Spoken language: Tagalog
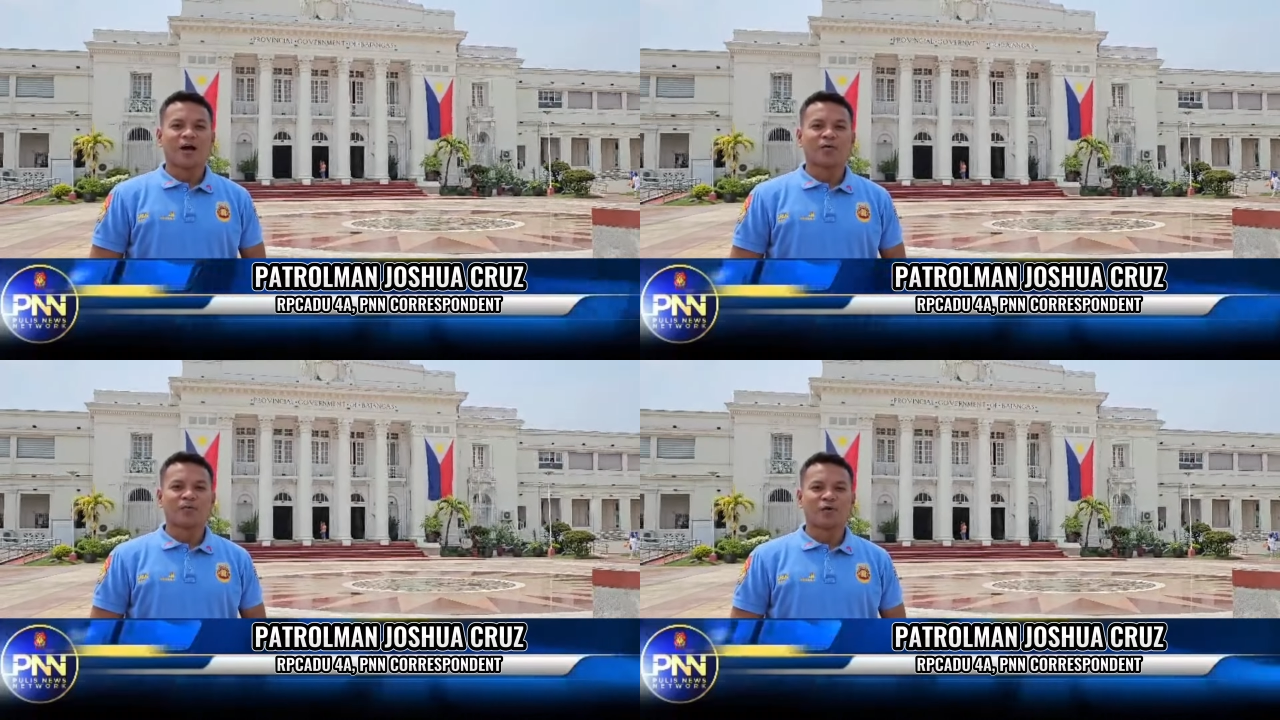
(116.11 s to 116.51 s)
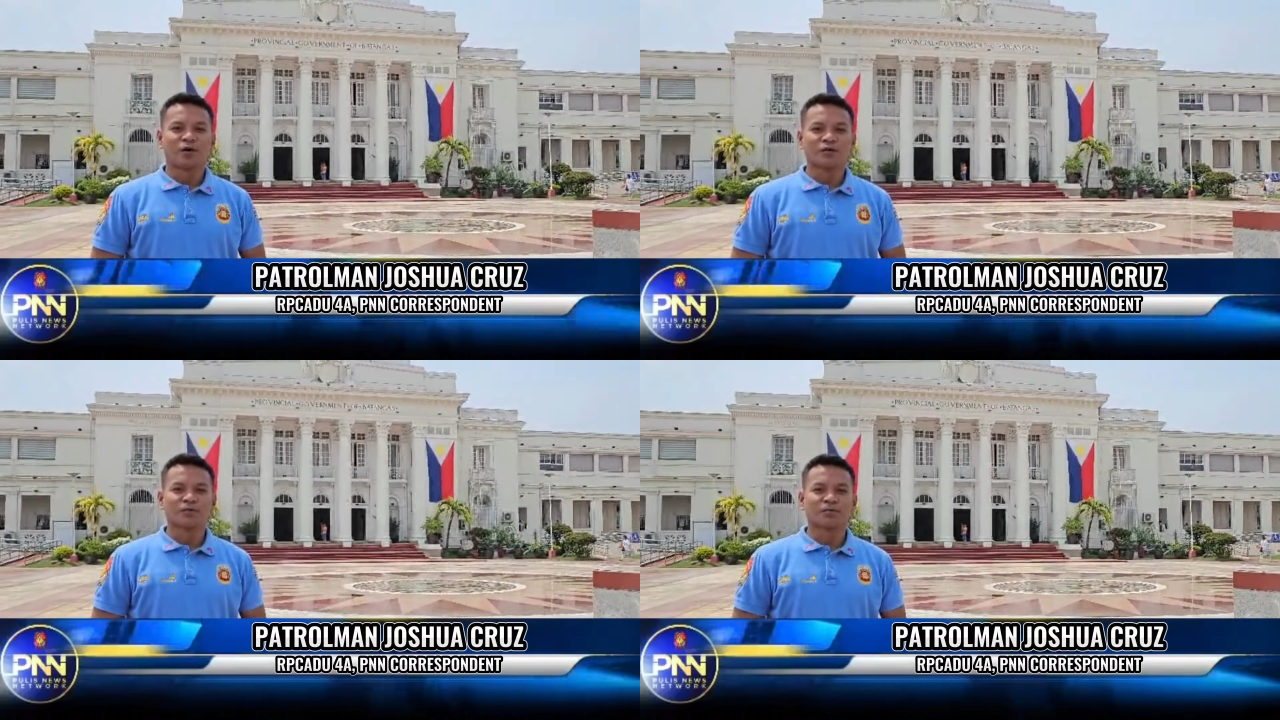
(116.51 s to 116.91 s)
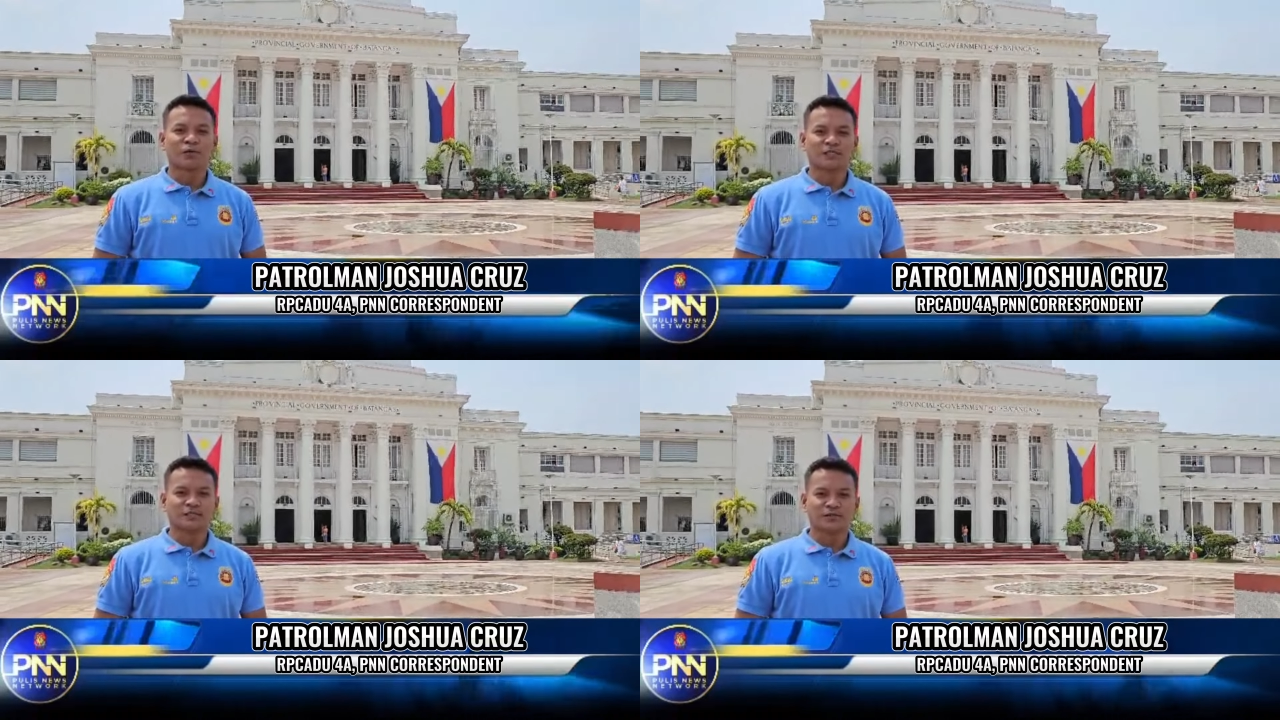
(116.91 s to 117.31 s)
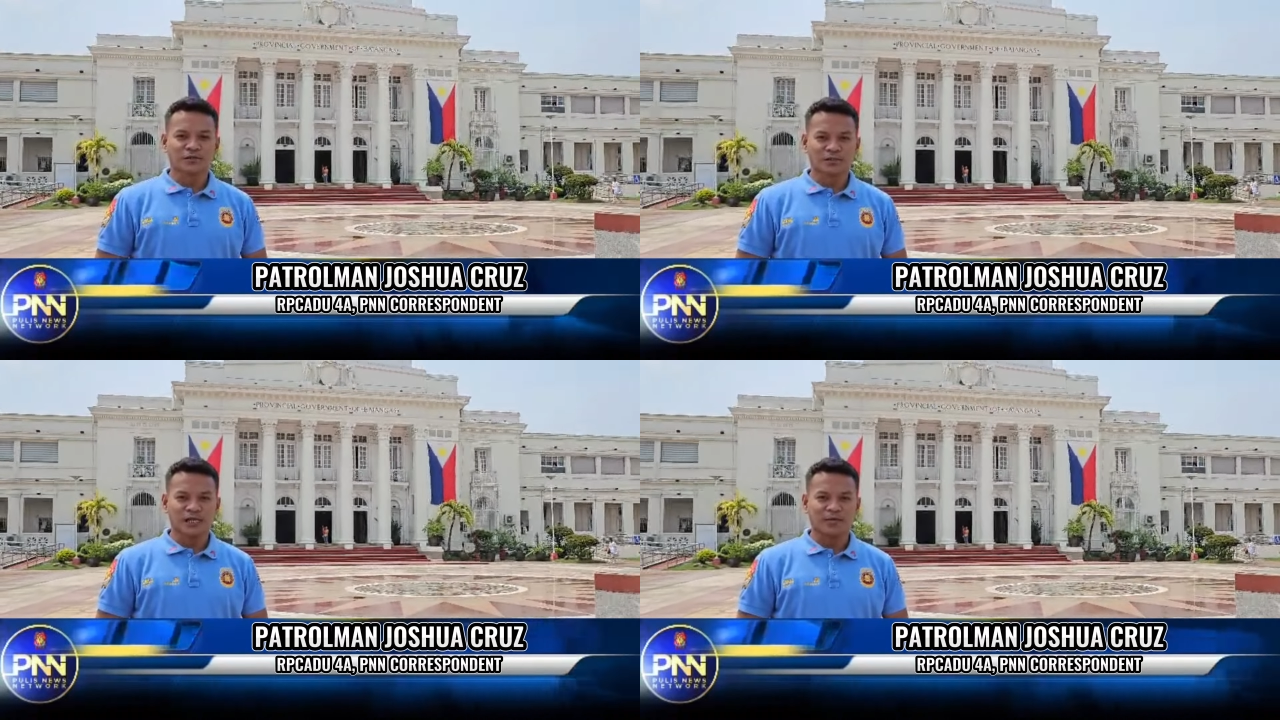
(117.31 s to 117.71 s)
ako po ang inyong Police
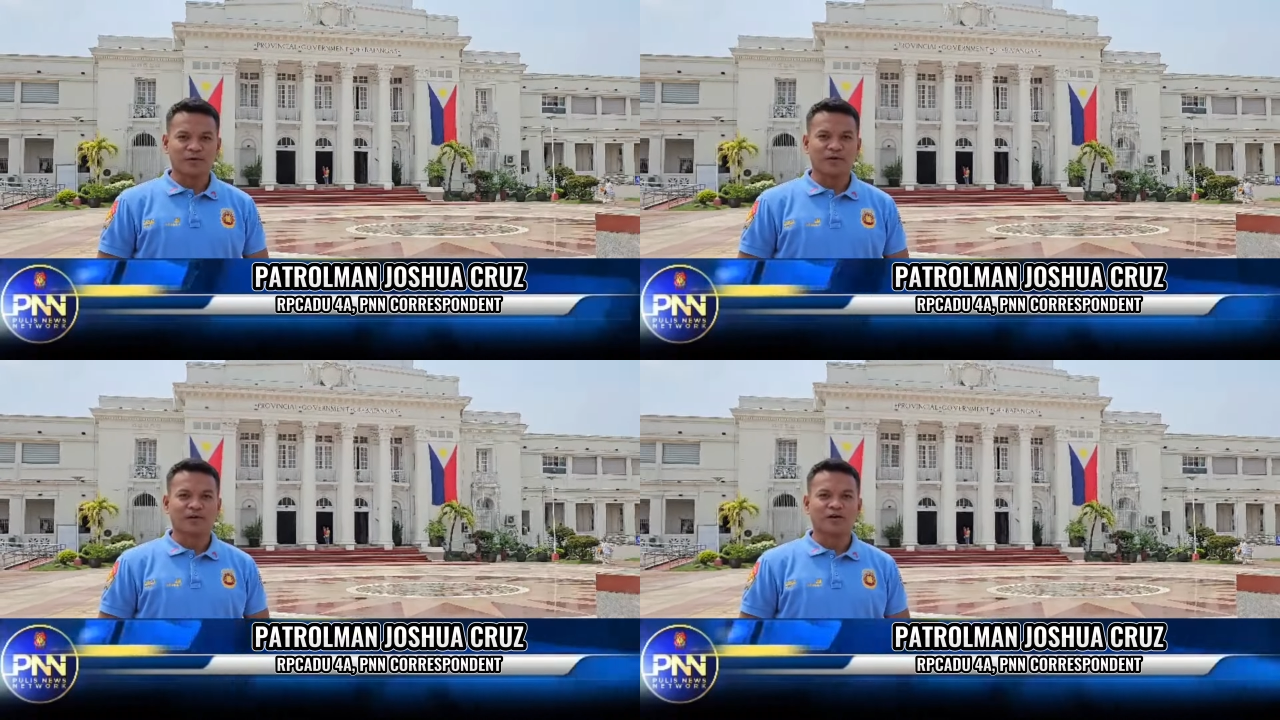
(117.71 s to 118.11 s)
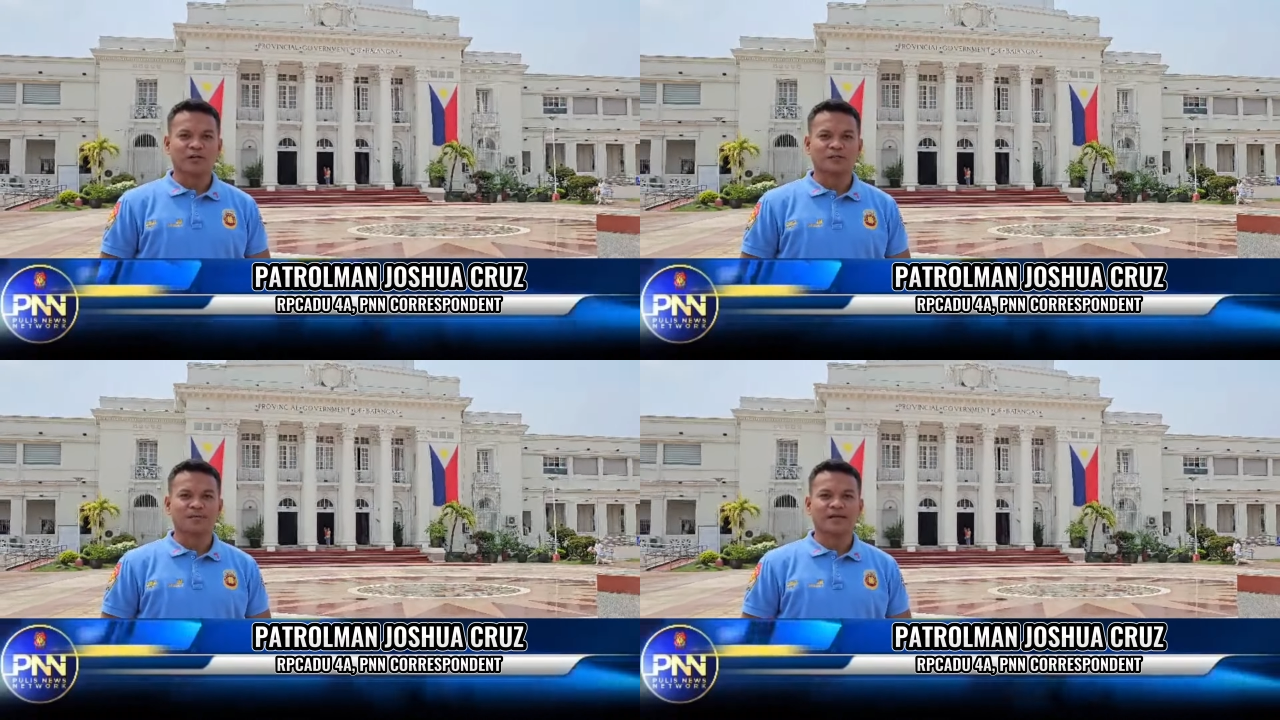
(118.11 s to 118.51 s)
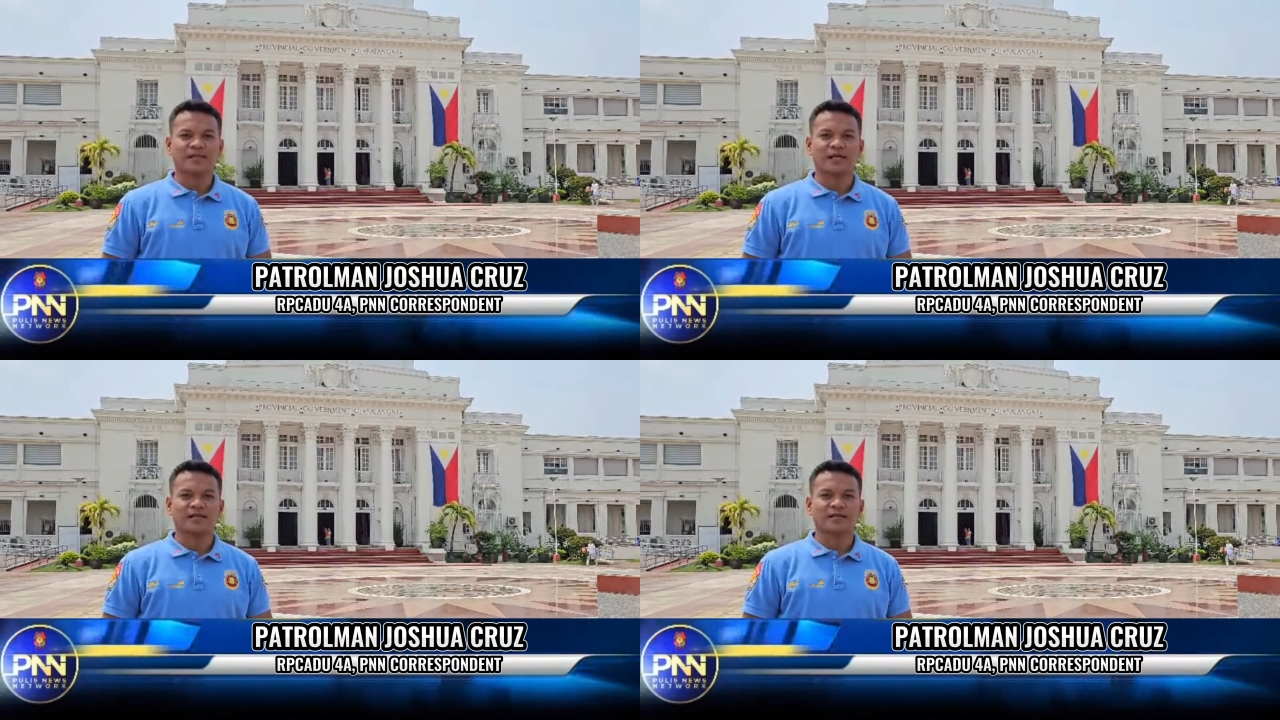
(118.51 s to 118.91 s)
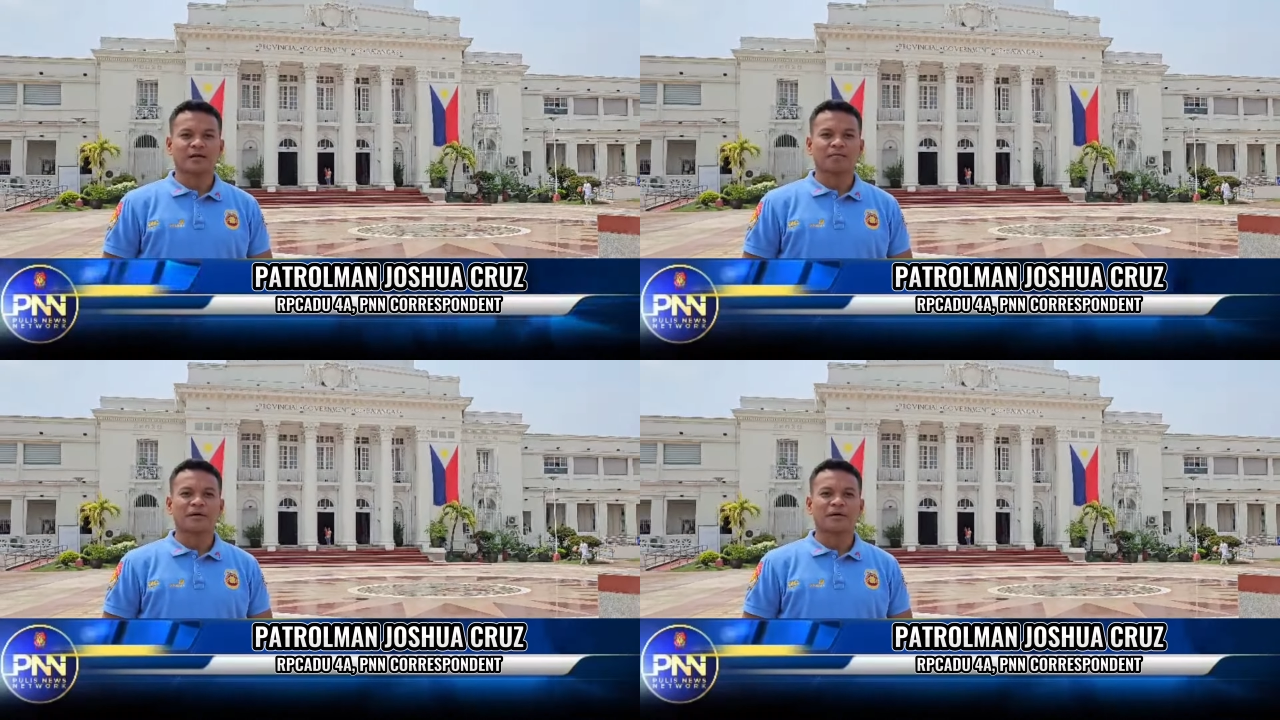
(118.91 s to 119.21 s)
News Network Correspondent,